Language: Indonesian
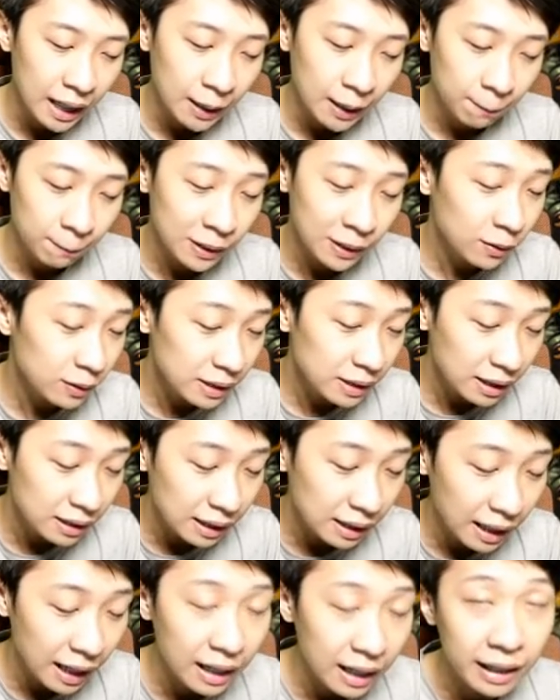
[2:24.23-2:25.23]
Berikutnya
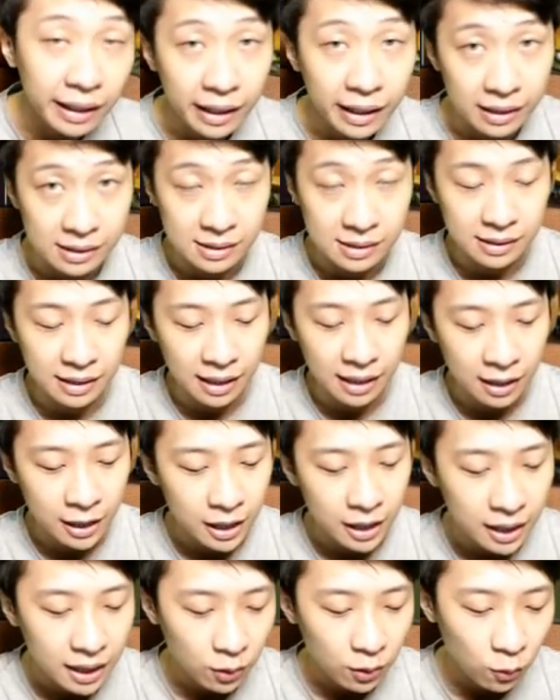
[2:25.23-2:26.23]
adalah Crash ya.
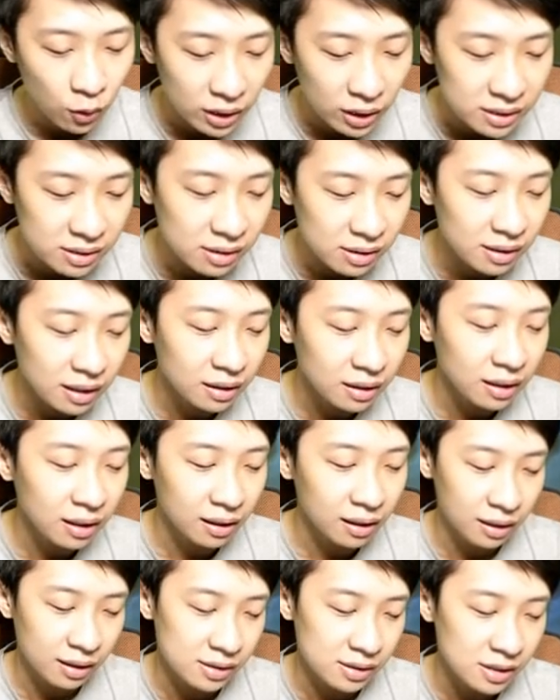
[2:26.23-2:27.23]
Gue ada cerita tentang
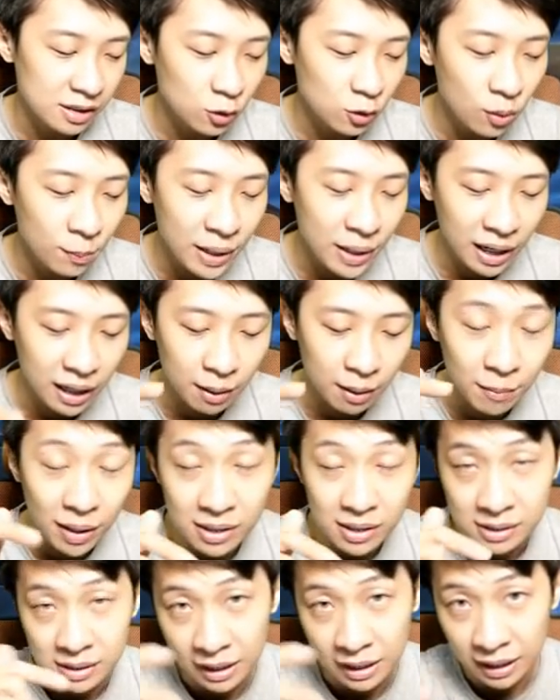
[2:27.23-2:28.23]
Crash, jadi gue bakal
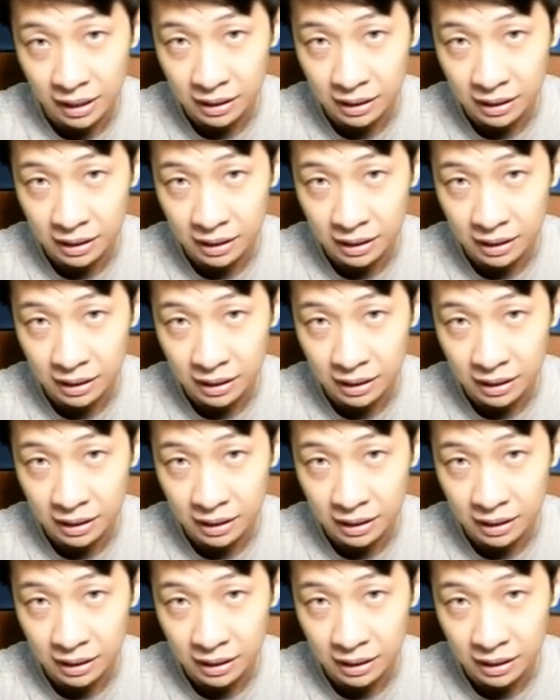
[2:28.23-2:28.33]
bahas sedikit